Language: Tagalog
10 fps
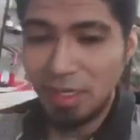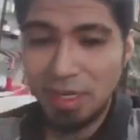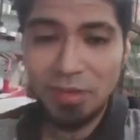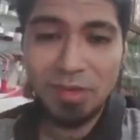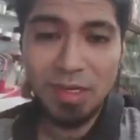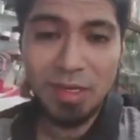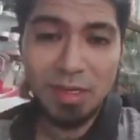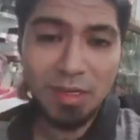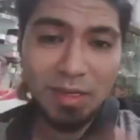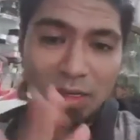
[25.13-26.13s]
ng ano, ng,
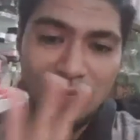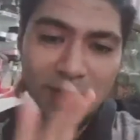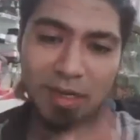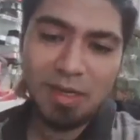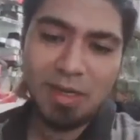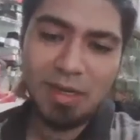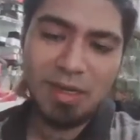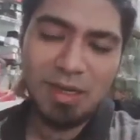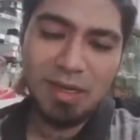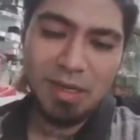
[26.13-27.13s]
ah, uh,
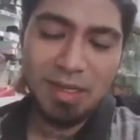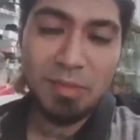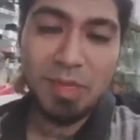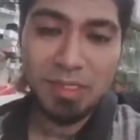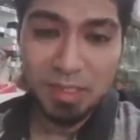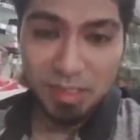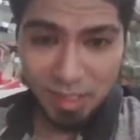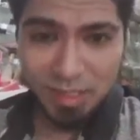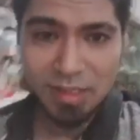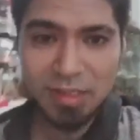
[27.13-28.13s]
nag-message
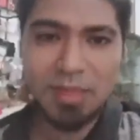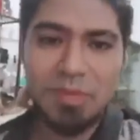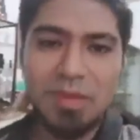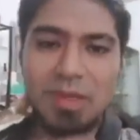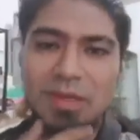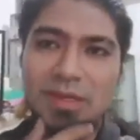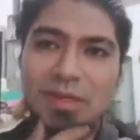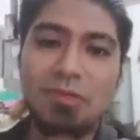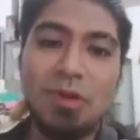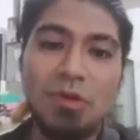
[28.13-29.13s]
din, Siyempre,
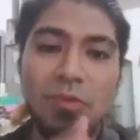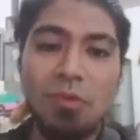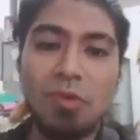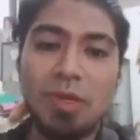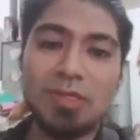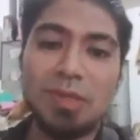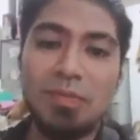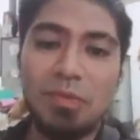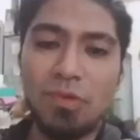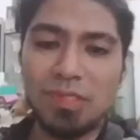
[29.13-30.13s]
inuna ko po muna yung
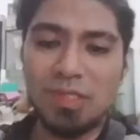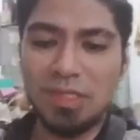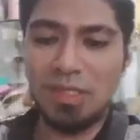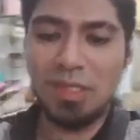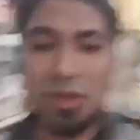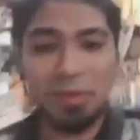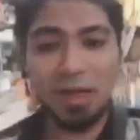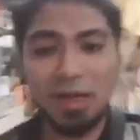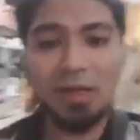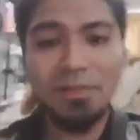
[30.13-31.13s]
sampo kasi hindi ko naman
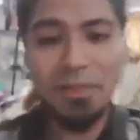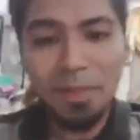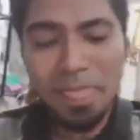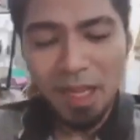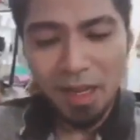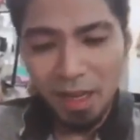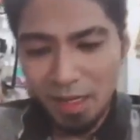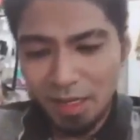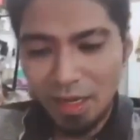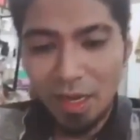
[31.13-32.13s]
kung
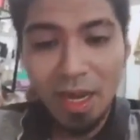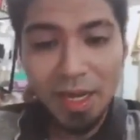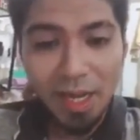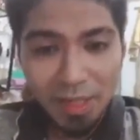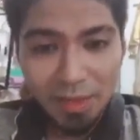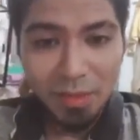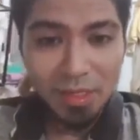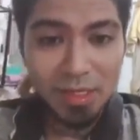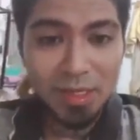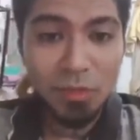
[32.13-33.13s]
ah, kakayaning
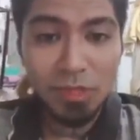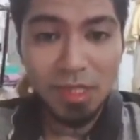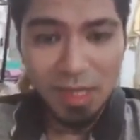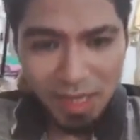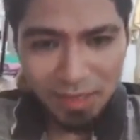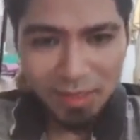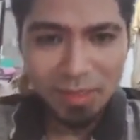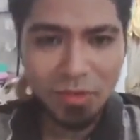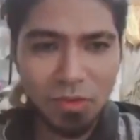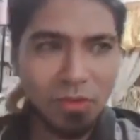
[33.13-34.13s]
mag-isa na buksan lahat.
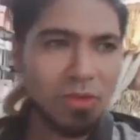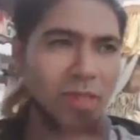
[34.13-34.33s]
So,